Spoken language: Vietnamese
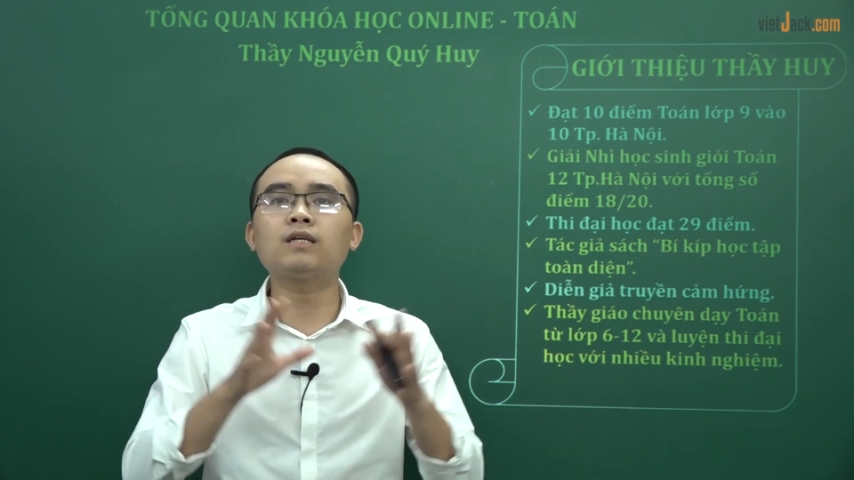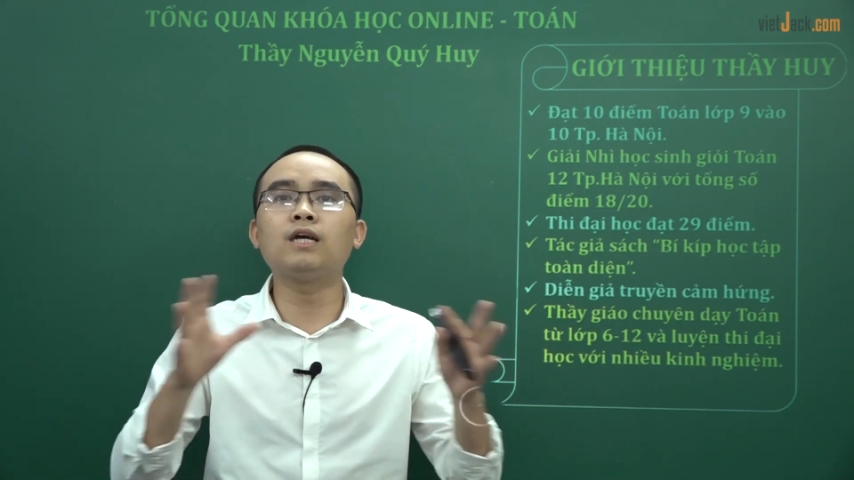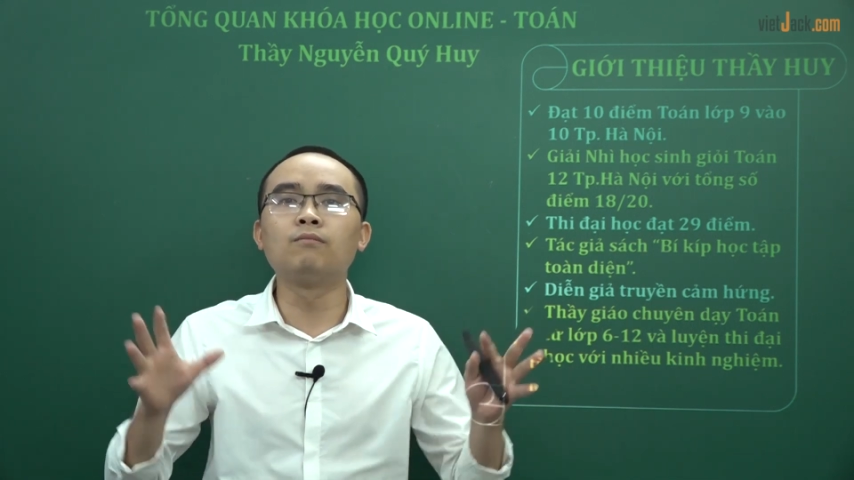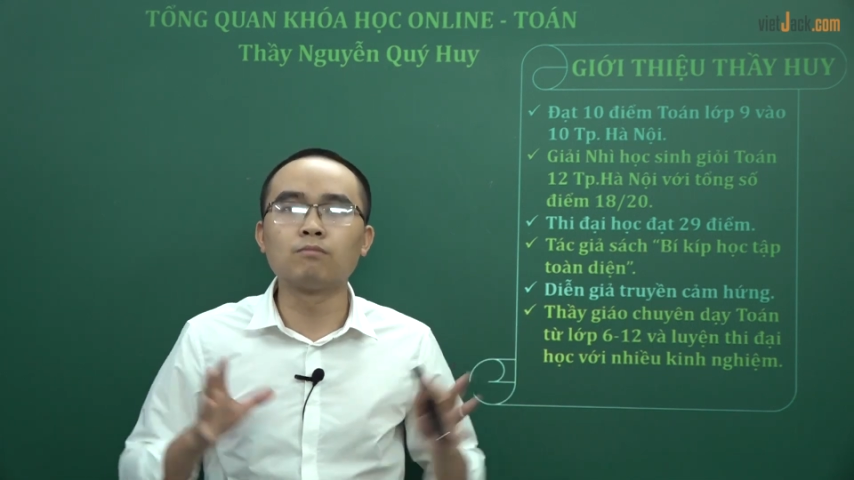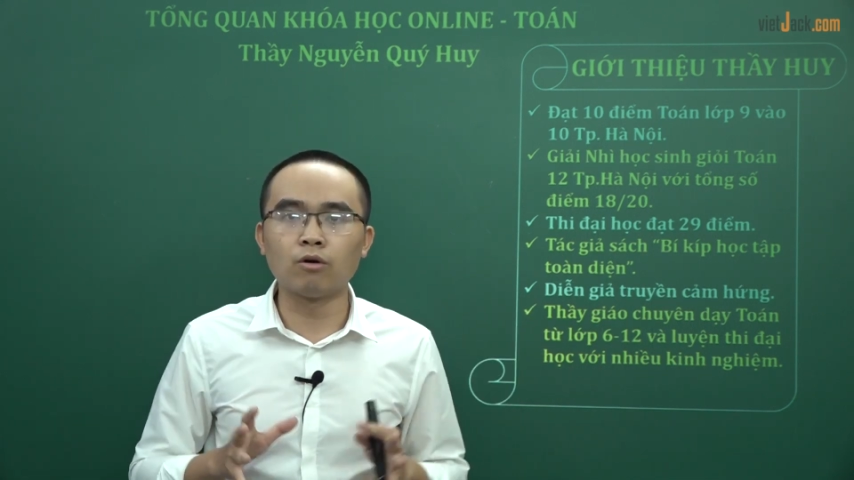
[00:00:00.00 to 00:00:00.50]

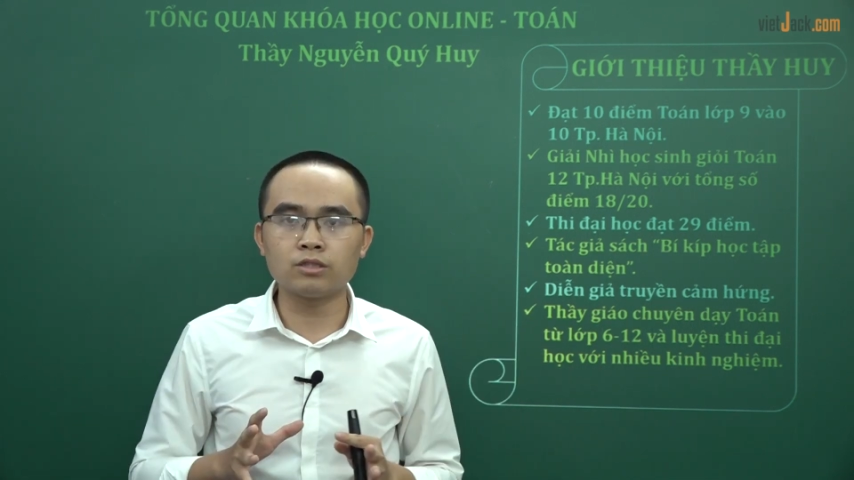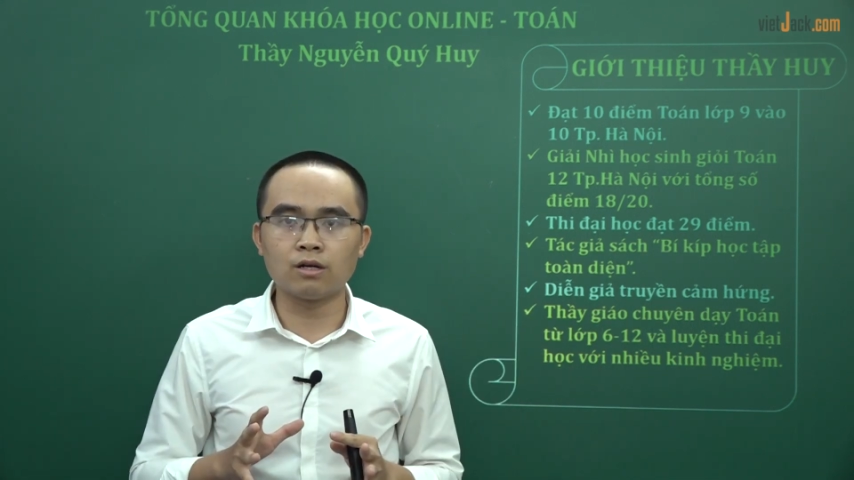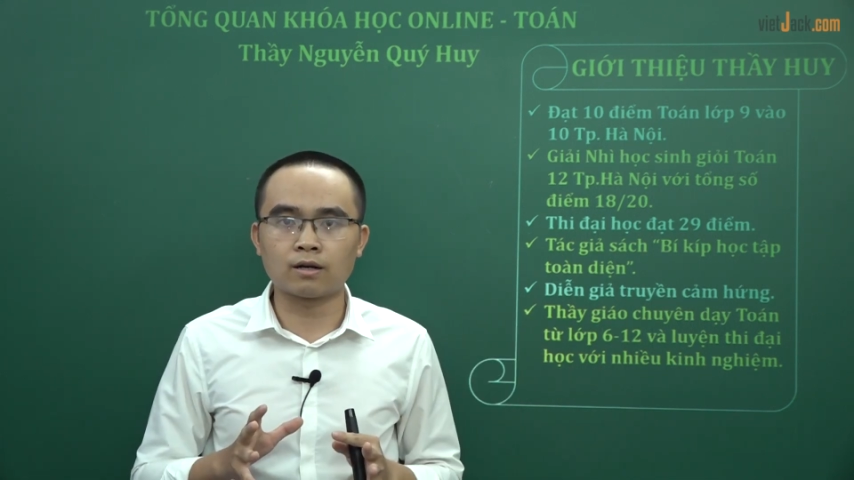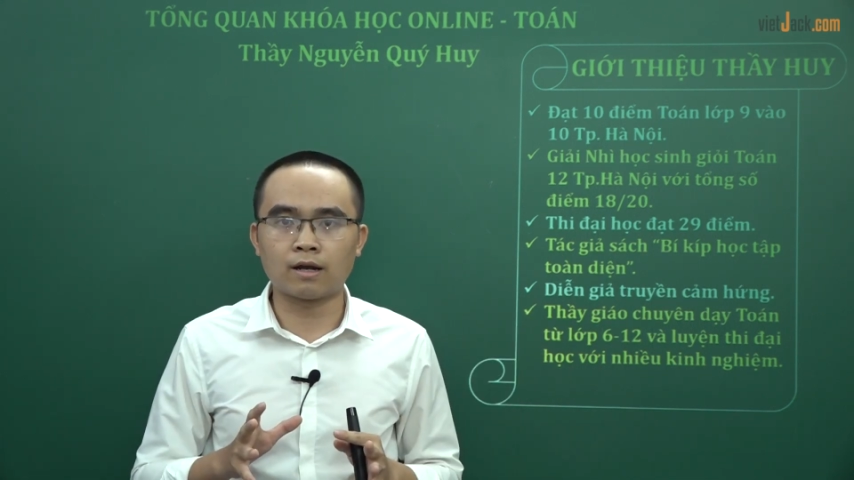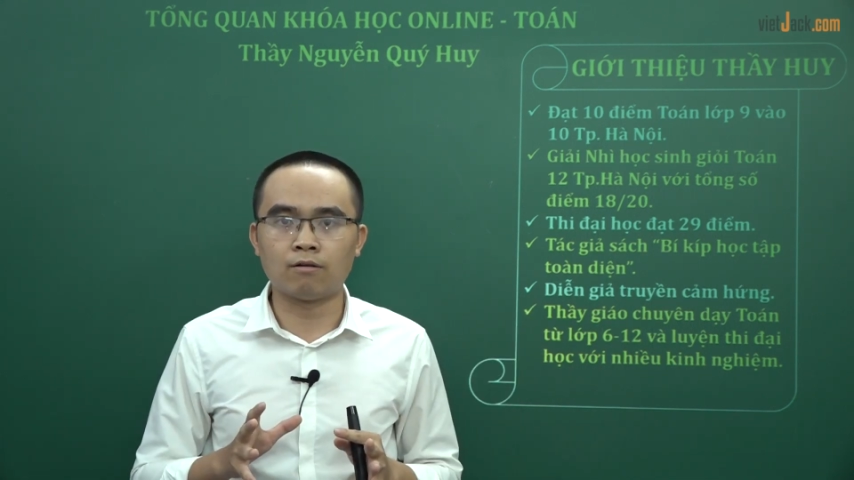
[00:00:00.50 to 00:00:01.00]
kỳ một môi
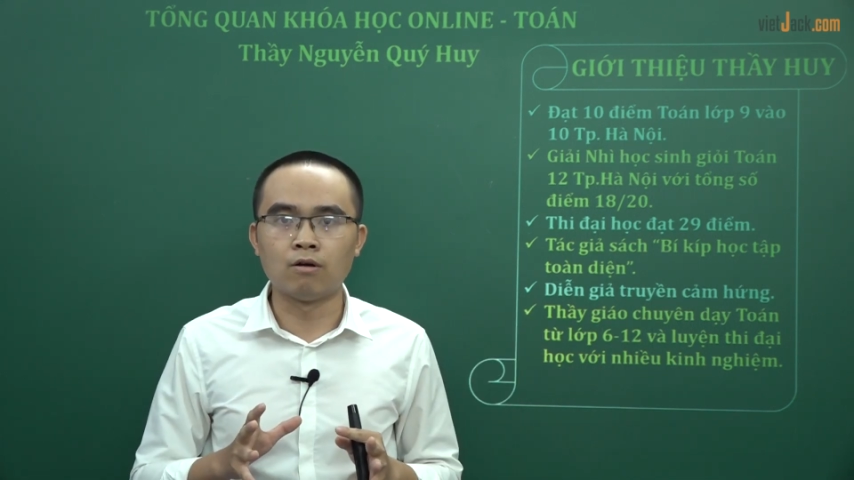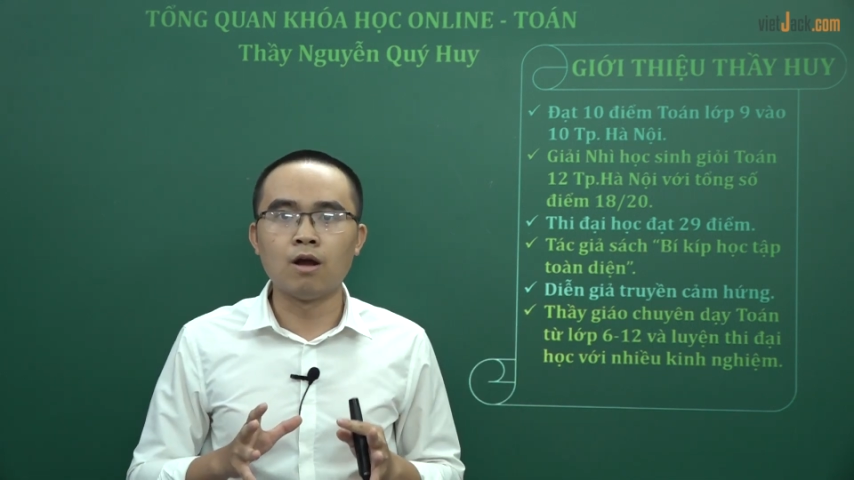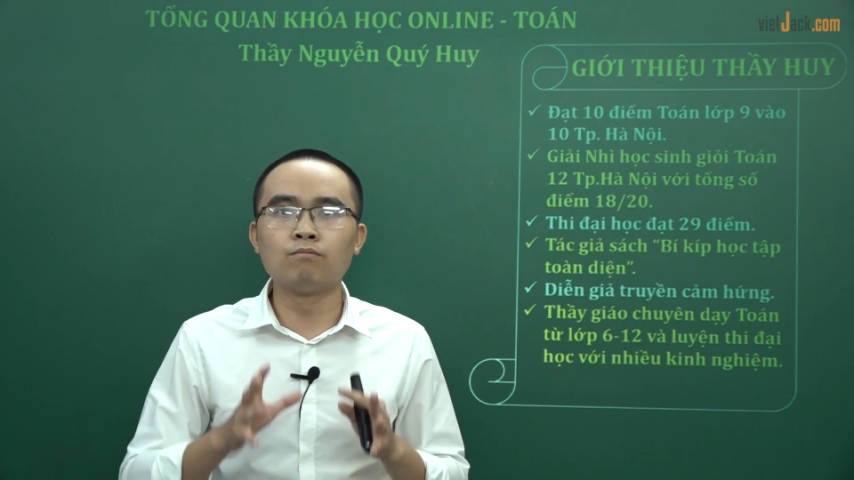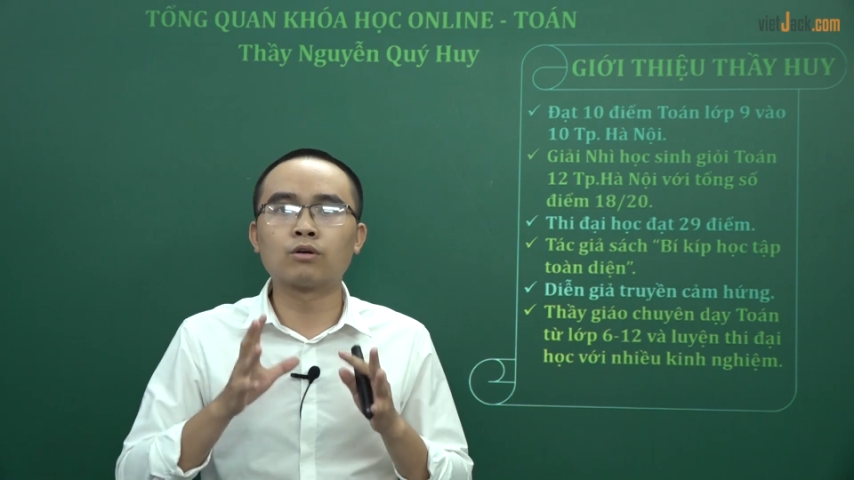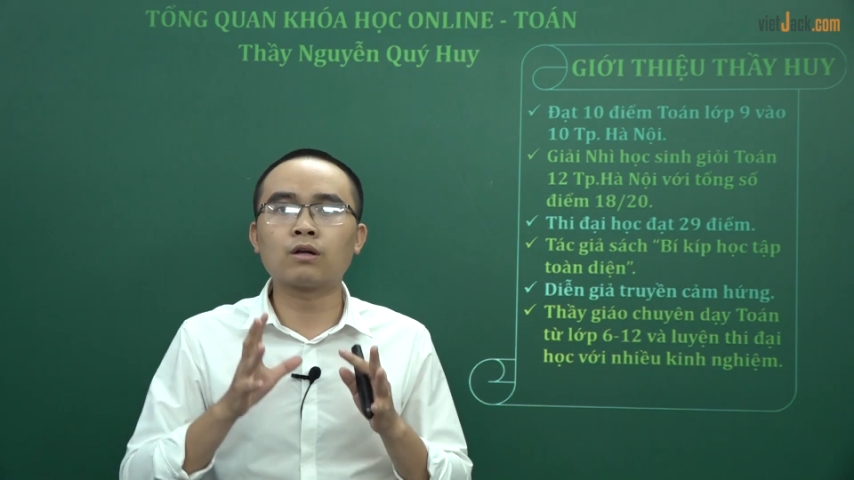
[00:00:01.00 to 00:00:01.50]
trường nào,
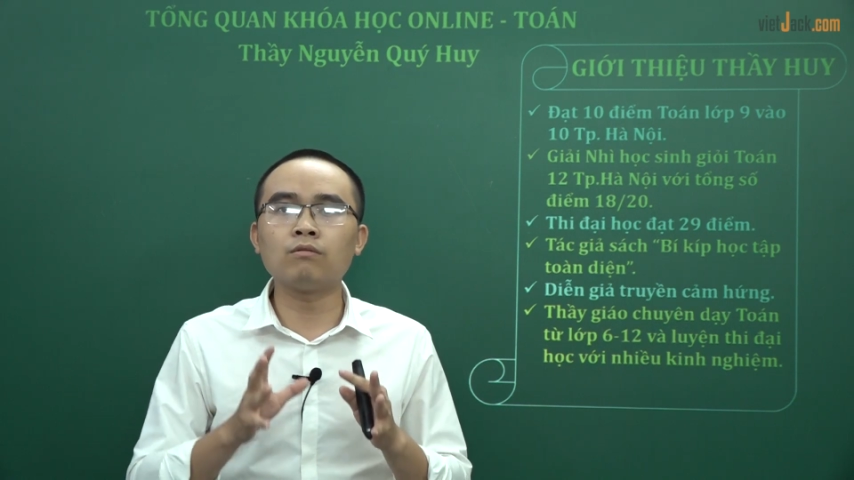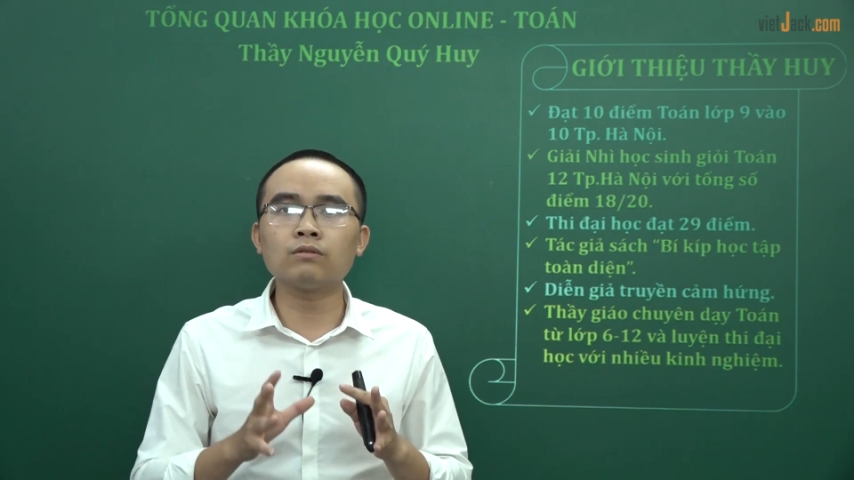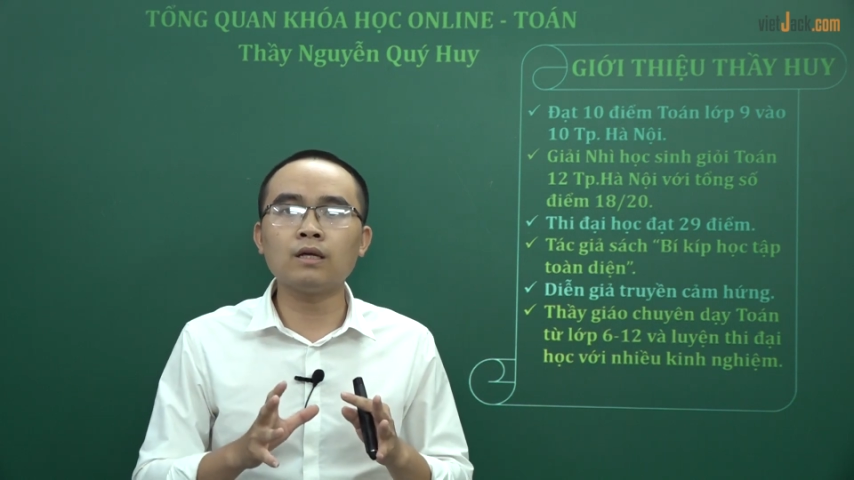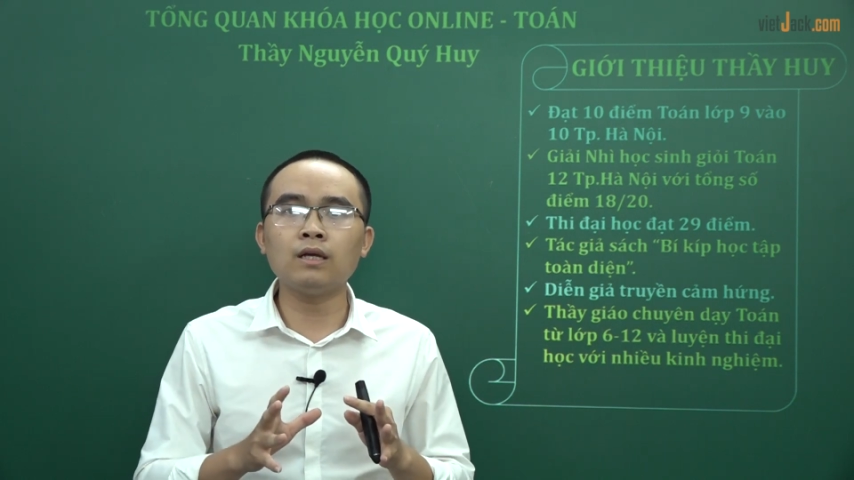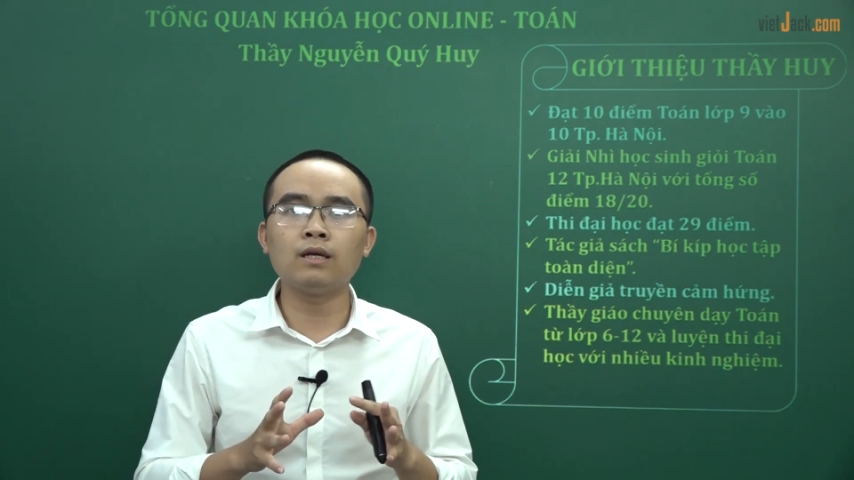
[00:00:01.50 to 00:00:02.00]
một
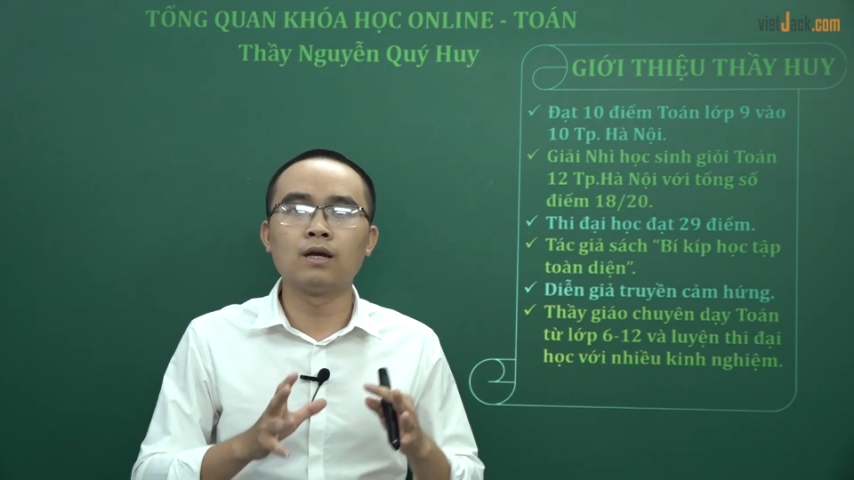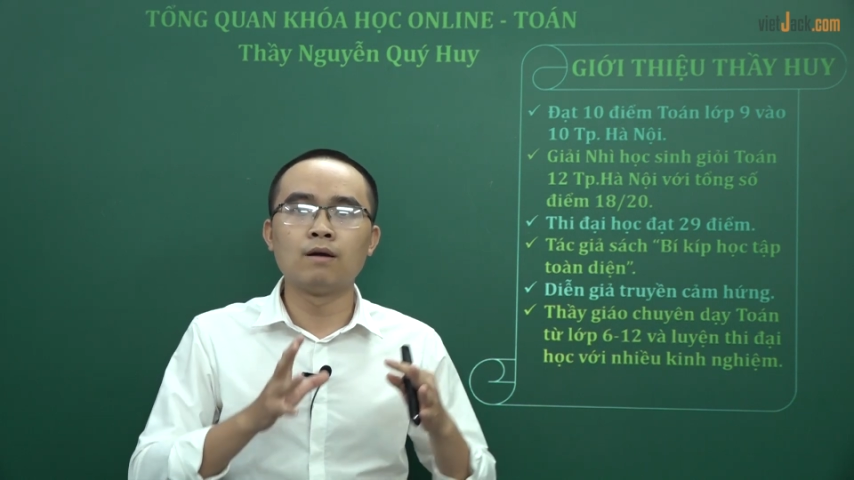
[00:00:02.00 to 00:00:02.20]
công ty,